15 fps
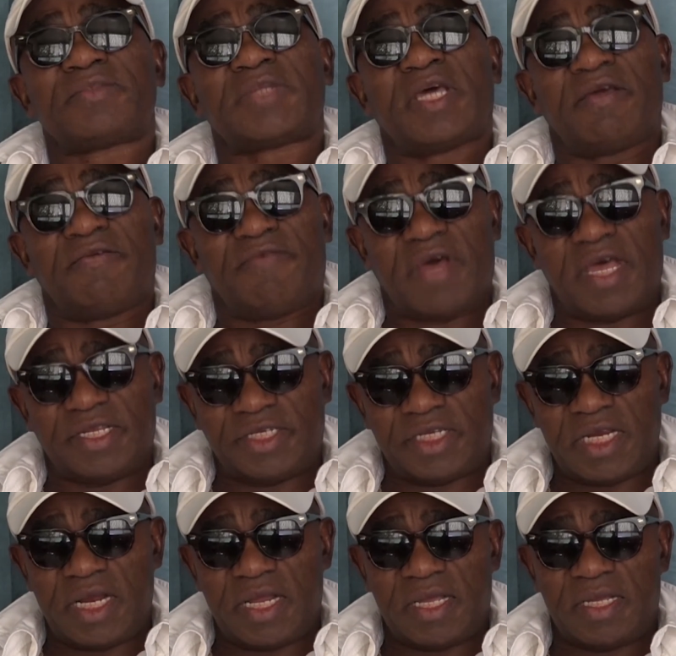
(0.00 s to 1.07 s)
très
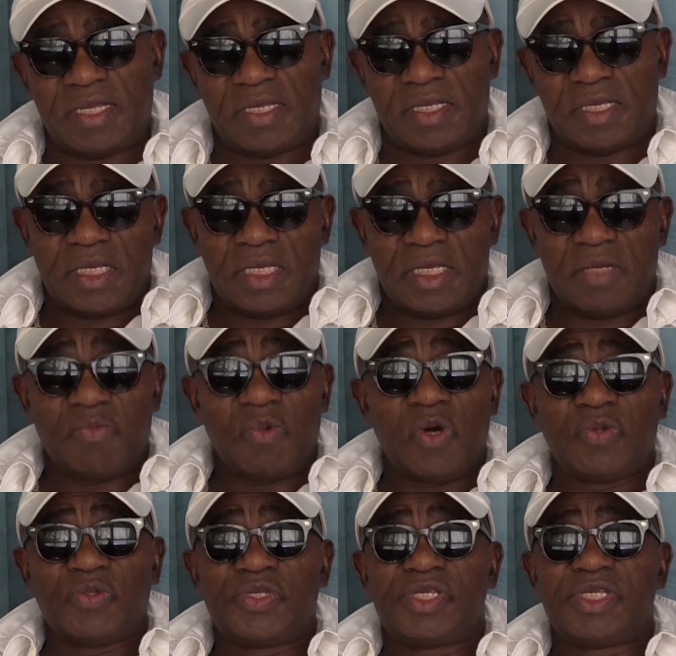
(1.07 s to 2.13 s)
fragiles. Et moi
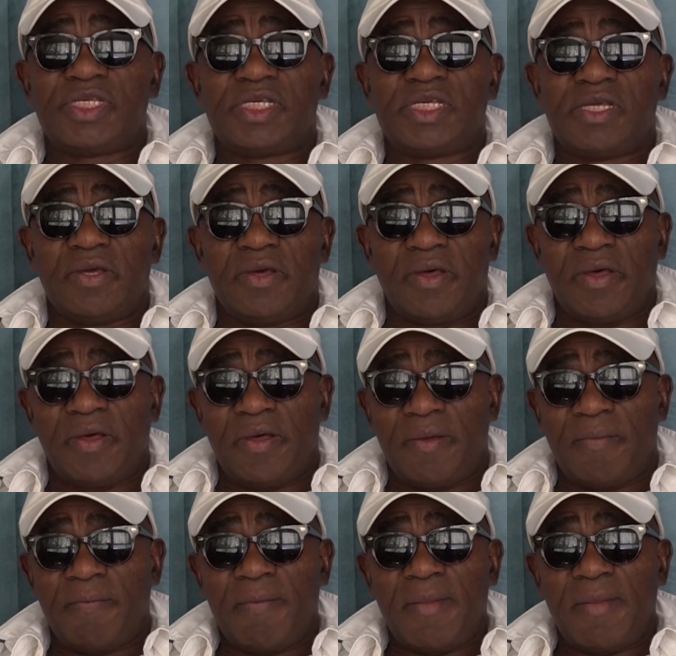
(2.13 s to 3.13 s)
aussi, euh,